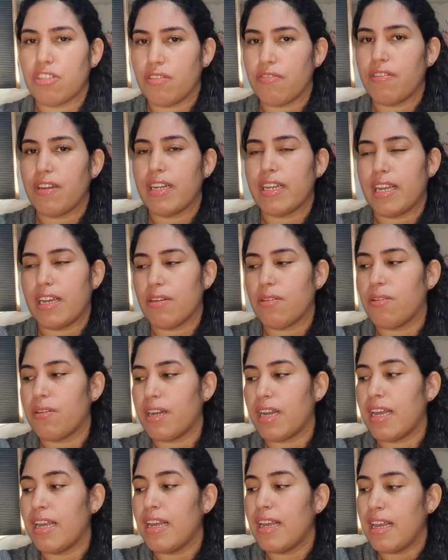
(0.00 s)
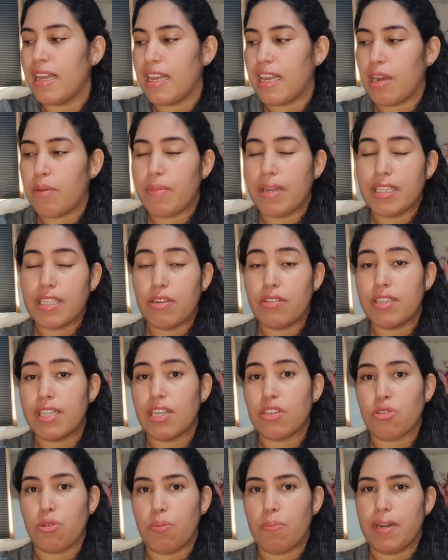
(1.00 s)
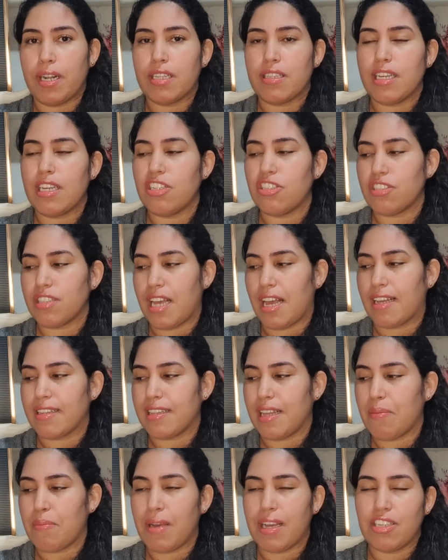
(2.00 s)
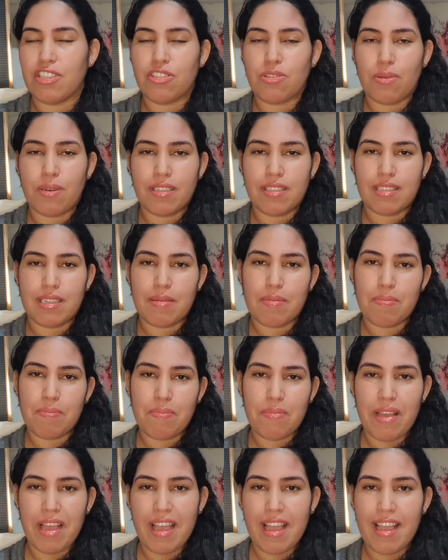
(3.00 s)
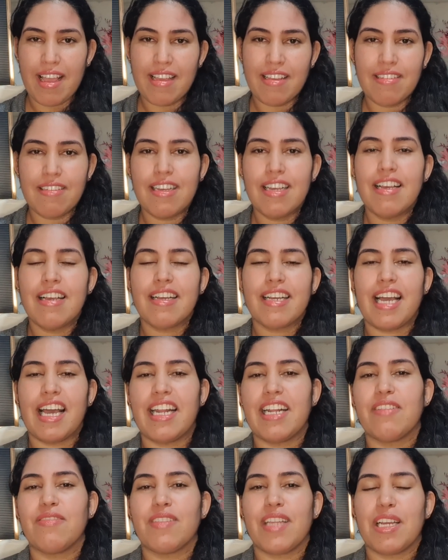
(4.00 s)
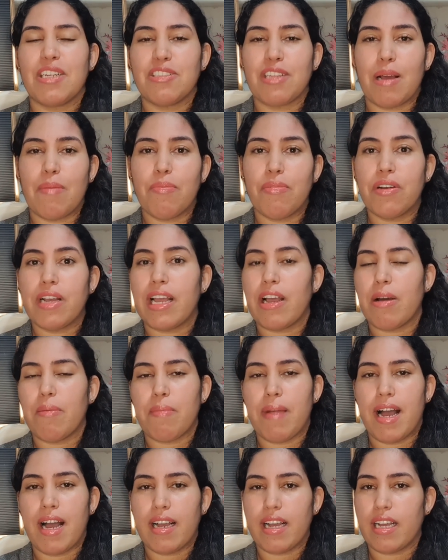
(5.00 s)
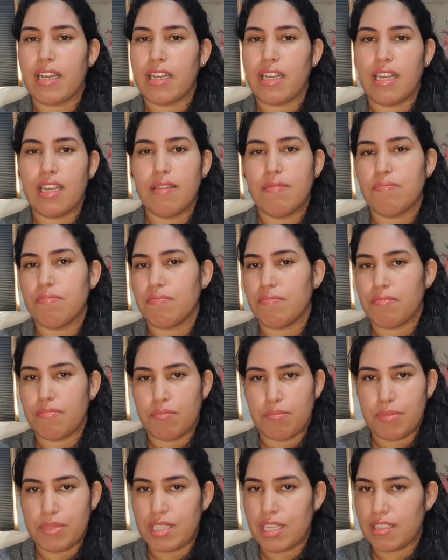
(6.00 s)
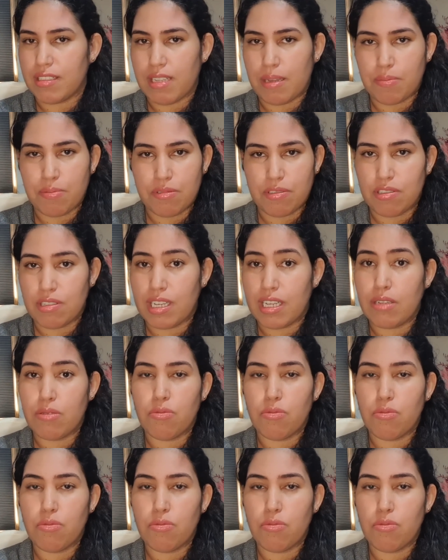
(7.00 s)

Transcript: que eu falei agora, realmente eu ainda tô pra testar, tá? Mas estou, assim, bem querendo testar, porque é uma marca que me decep... que